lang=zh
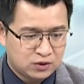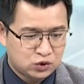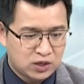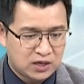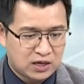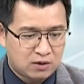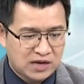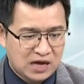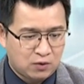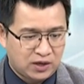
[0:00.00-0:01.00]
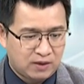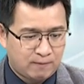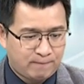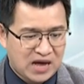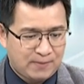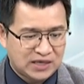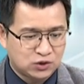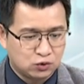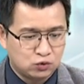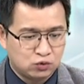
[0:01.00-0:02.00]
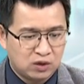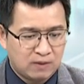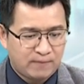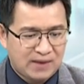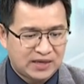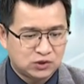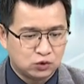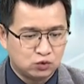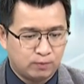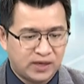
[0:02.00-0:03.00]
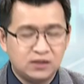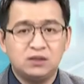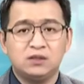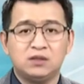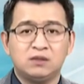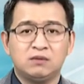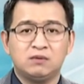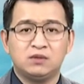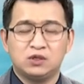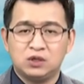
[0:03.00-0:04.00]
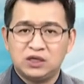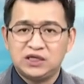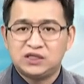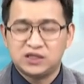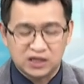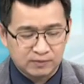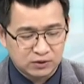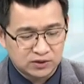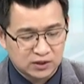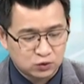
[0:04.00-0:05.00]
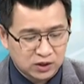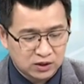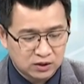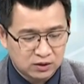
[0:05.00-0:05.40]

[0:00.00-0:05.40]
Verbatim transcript: 创高拉回，八百守住，八百守住，喷，一只涨停板就这样赚。